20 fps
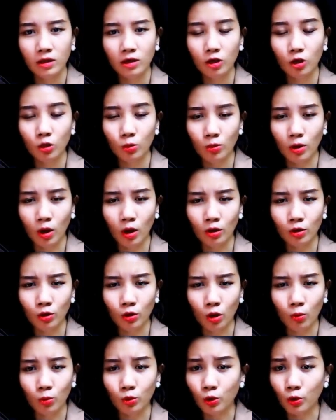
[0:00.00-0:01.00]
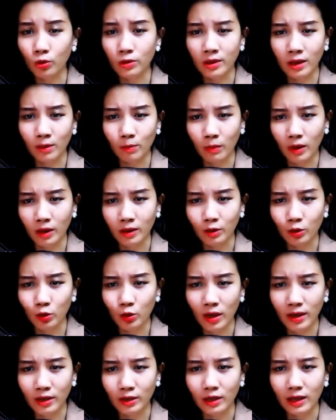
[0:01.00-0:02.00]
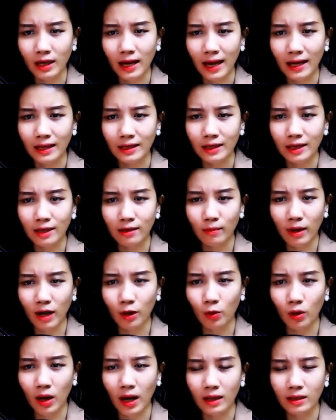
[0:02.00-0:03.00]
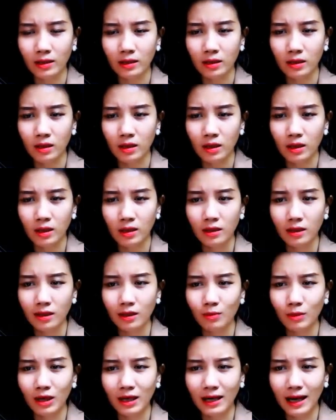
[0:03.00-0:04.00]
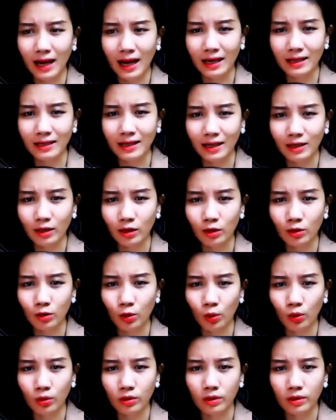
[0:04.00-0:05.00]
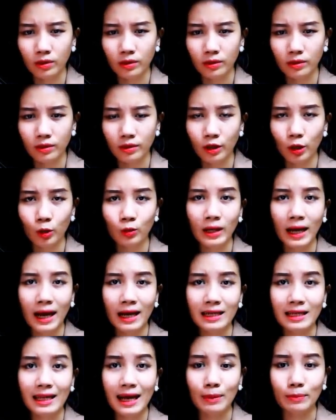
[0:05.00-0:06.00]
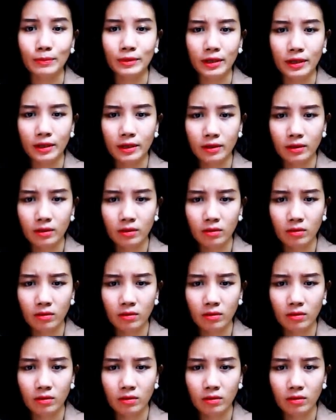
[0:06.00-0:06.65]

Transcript: Lúc đó tôi có một chút giật mình xoay người lại nhìn mẹ của hắn. Thế nhưng mà Khả ái nhanh hơn tôi. Kêu than thảm thiết.